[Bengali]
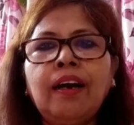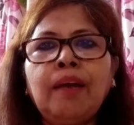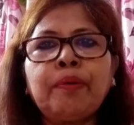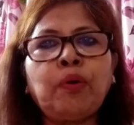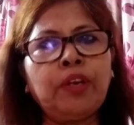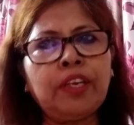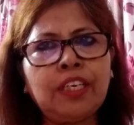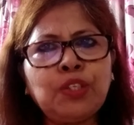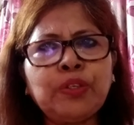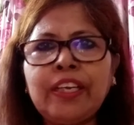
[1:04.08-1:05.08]
আবার অনেক
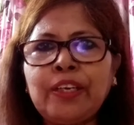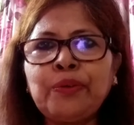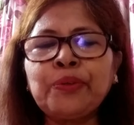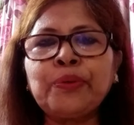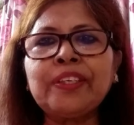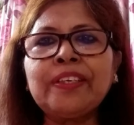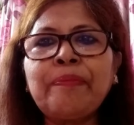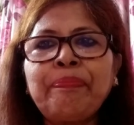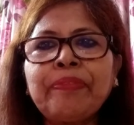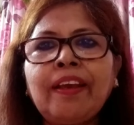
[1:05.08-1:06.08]
কিছুকে ইগনোর করি
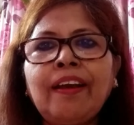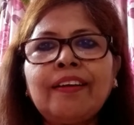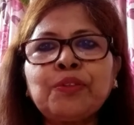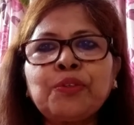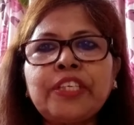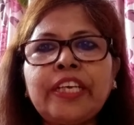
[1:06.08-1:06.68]
তো